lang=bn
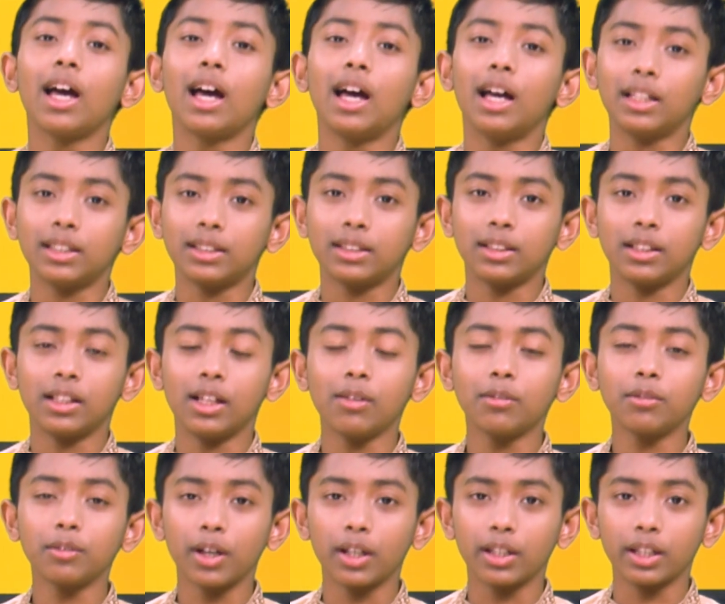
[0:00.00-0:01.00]
আসসালাম
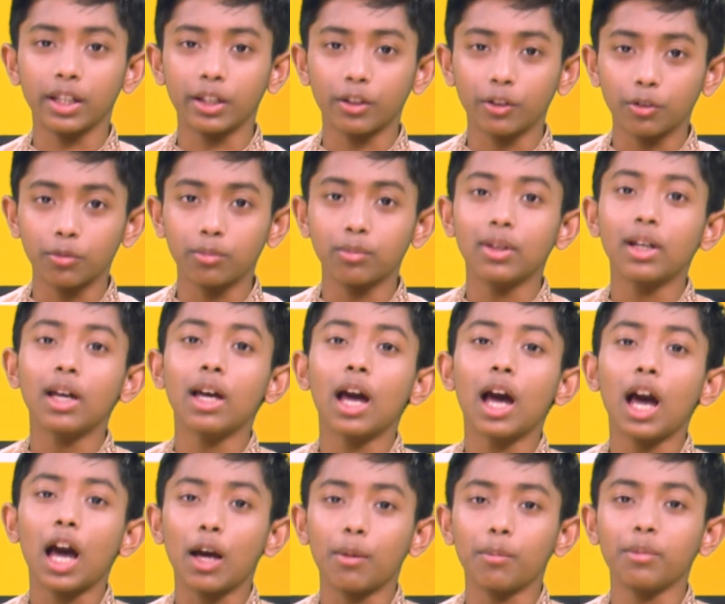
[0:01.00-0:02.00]
আলাইকুম
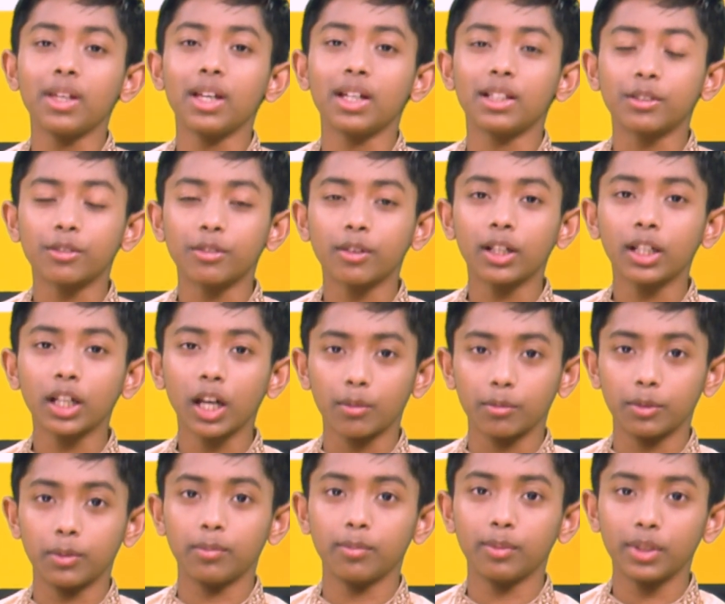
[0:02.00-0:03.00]
আমি আশফাক হাবিব
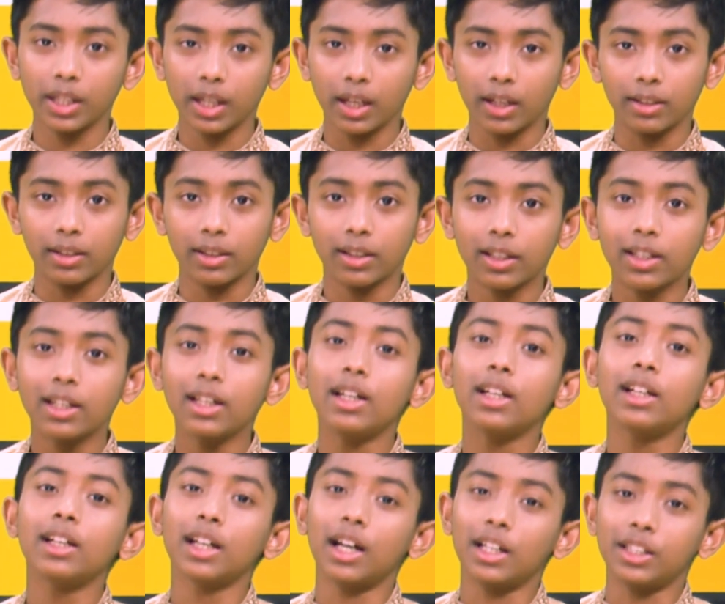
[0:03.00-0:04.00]
নিহাল
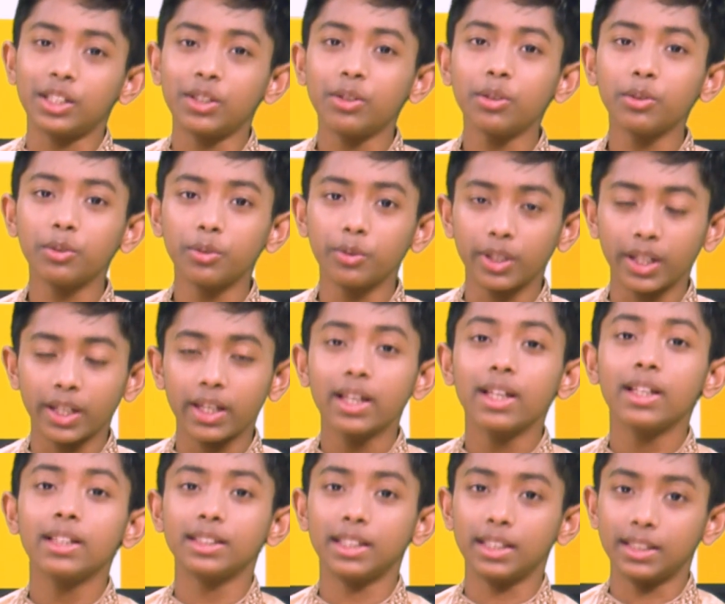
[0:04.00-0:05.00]
কাছে ও দূরে
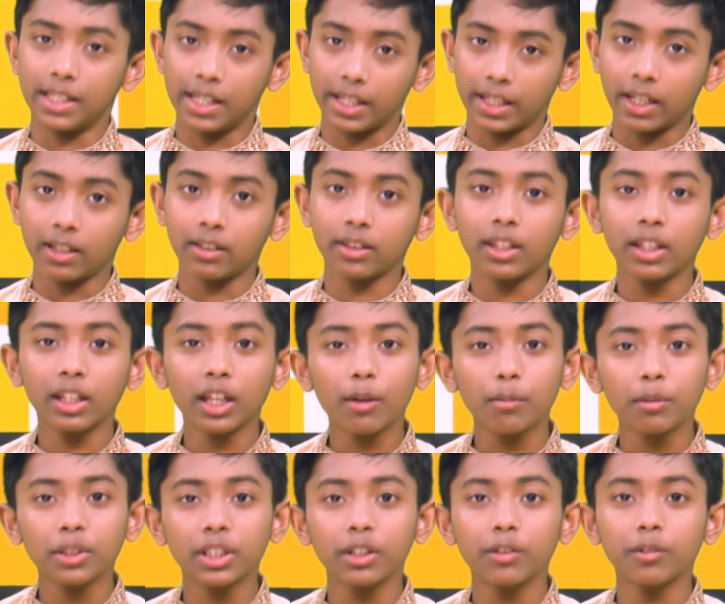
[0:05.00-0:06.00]
যে যেখান থেকে
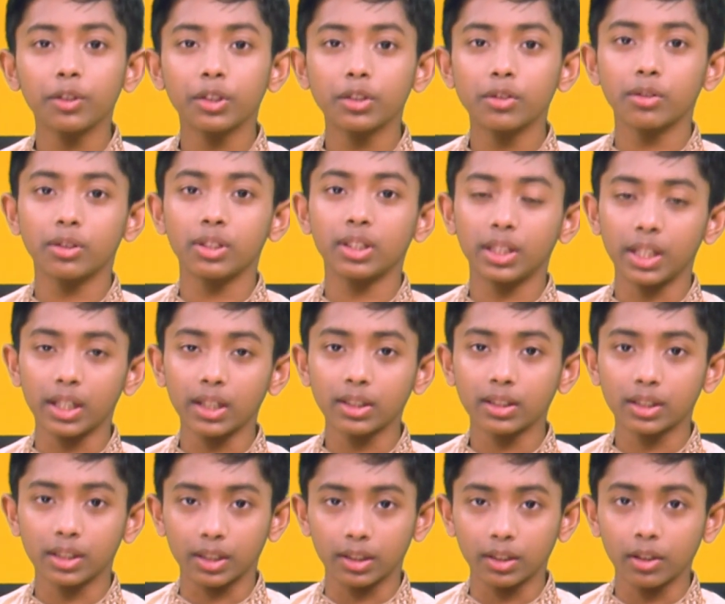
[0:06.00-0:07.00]
আমাদের ভিডিওটি
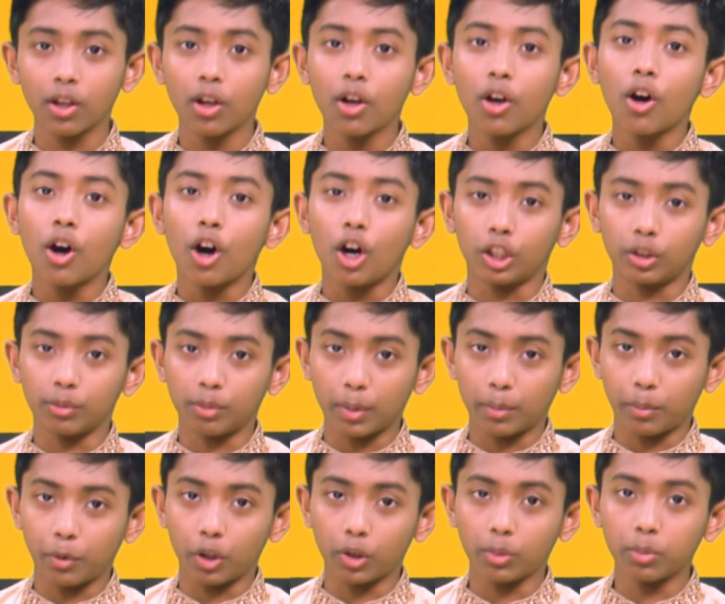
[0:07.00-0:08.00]
দেখছেন অথবা
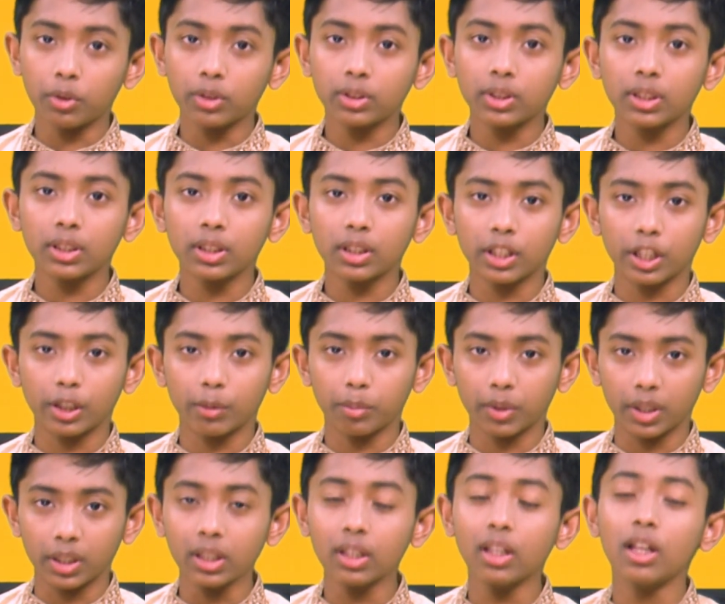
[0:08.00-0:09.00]
পরবর্তীতে দেখবেন
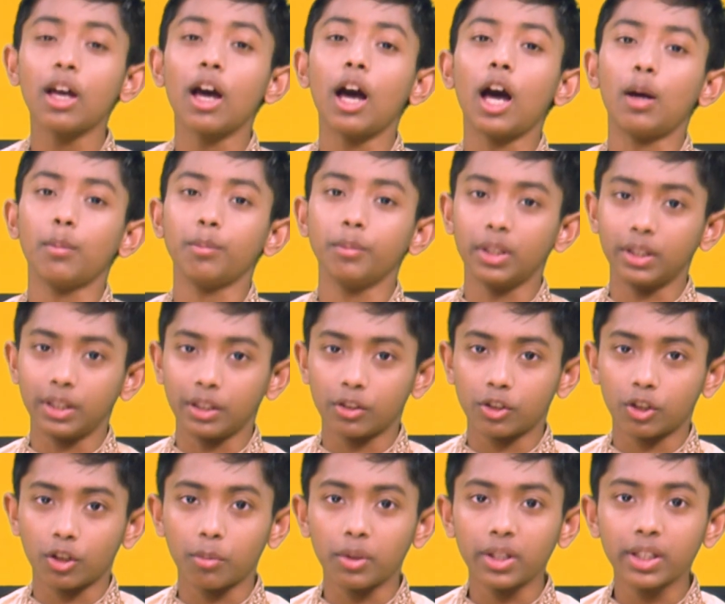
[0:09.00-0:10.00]
আপনাদের
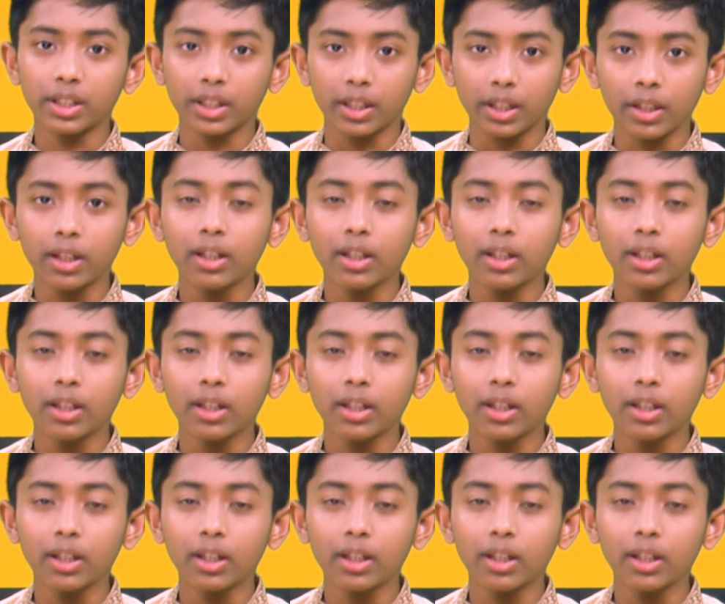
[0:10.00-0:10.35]
সবাইকে